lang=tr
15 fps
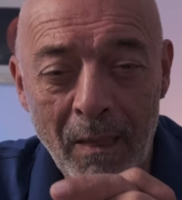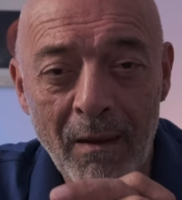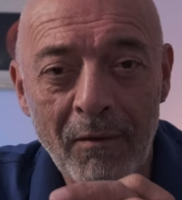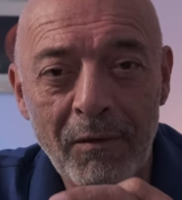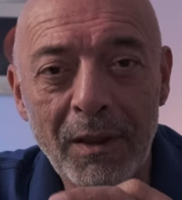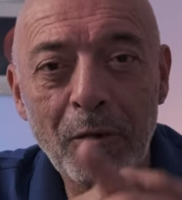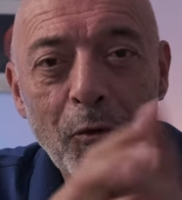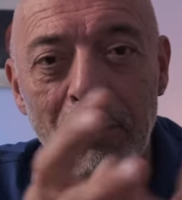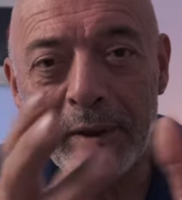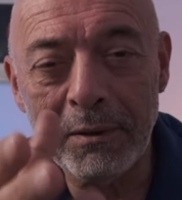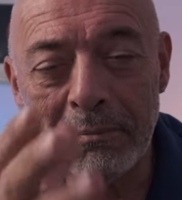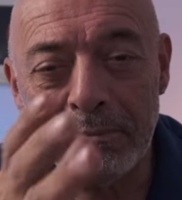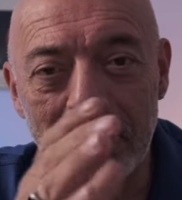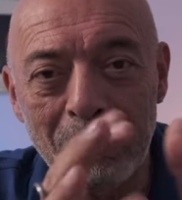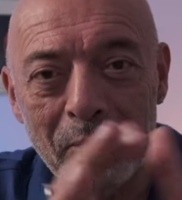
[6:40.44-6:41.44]
Vallahi
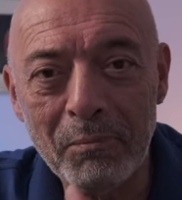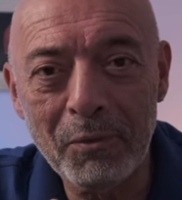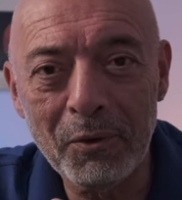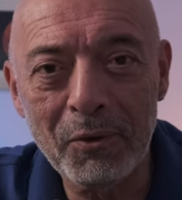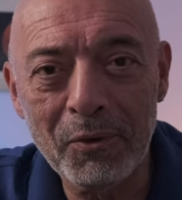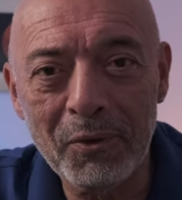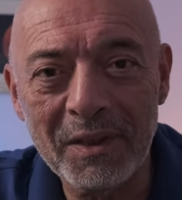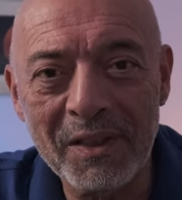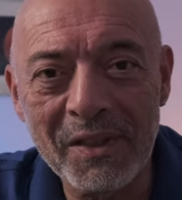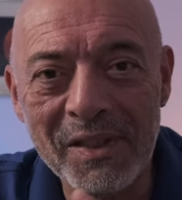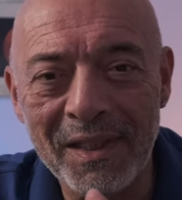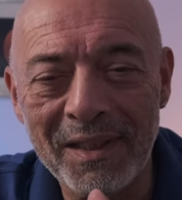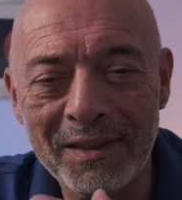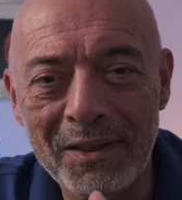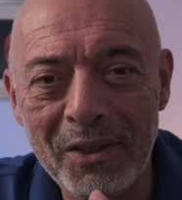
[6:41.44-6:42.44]
umarım bu
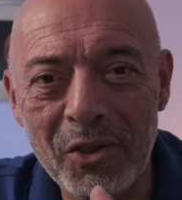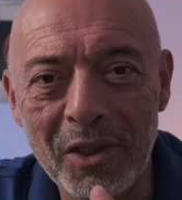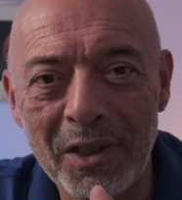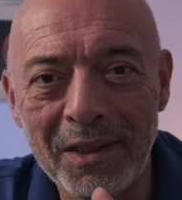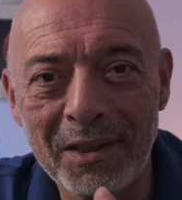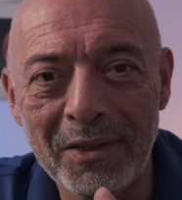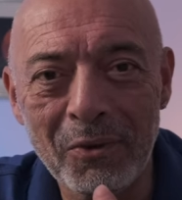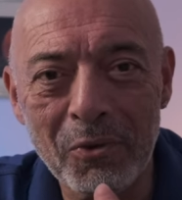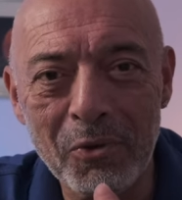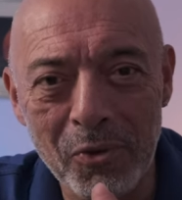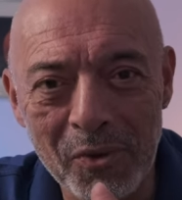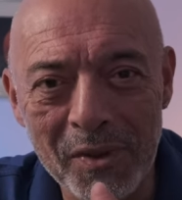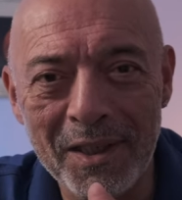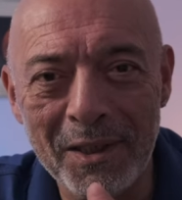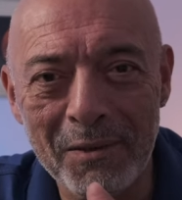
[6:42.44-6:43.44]
kısa içerik
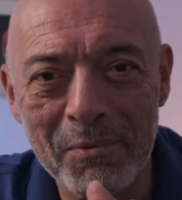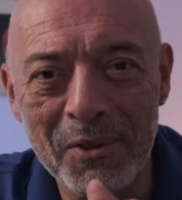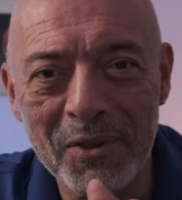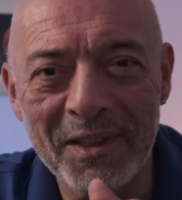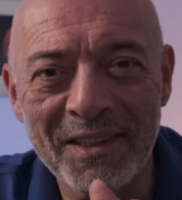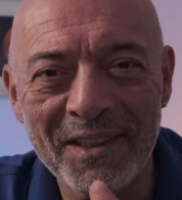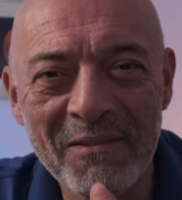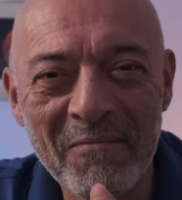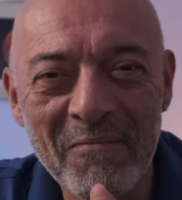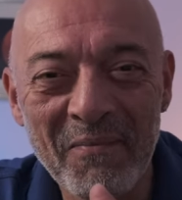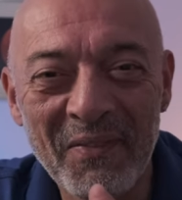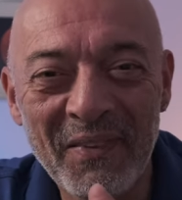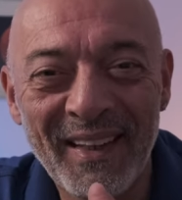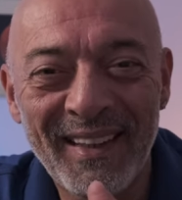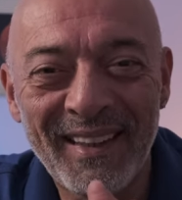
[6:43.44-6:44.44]
hoşunuza gitmiştir
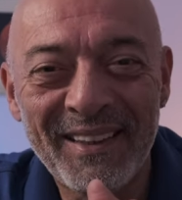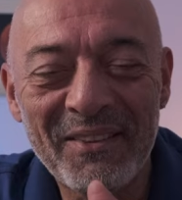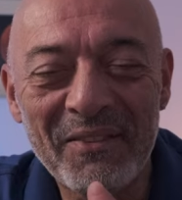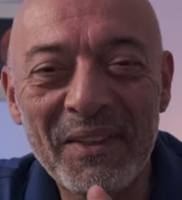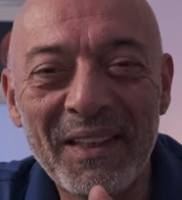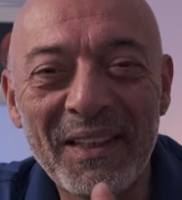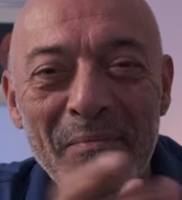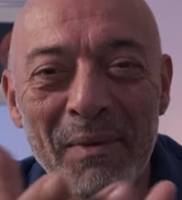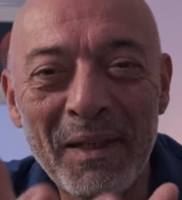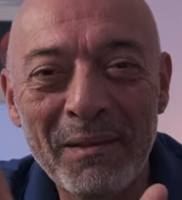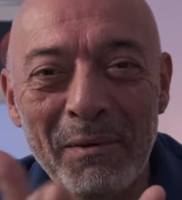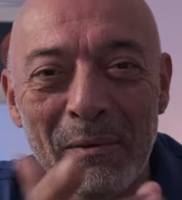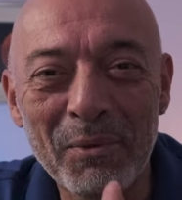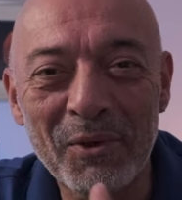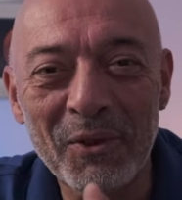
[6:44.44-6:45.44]
ve
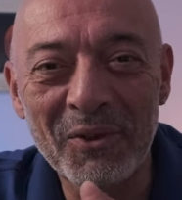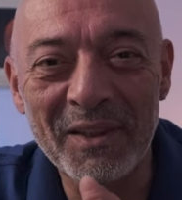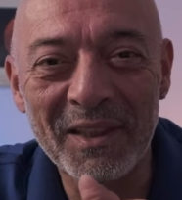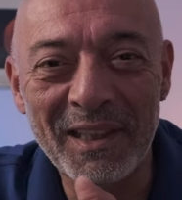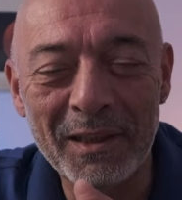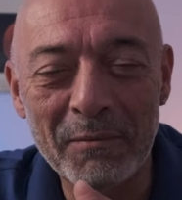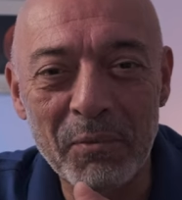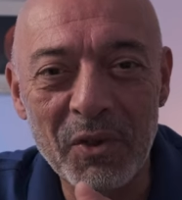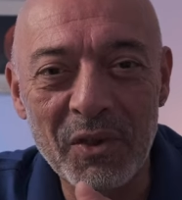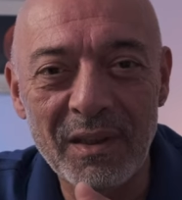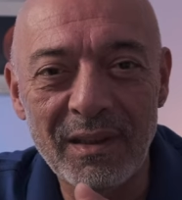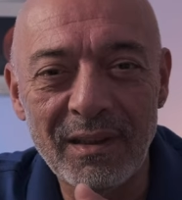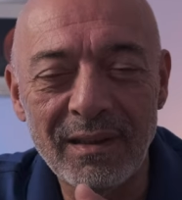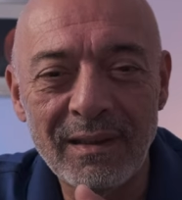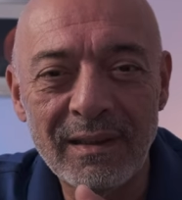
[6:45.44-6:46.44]
beğenme butonuna hak
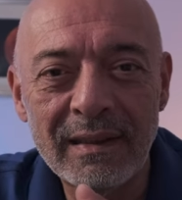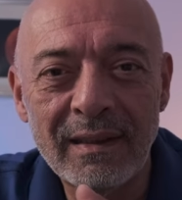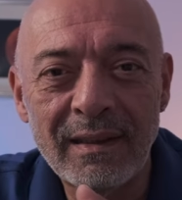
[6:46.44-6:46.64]
etmiştir.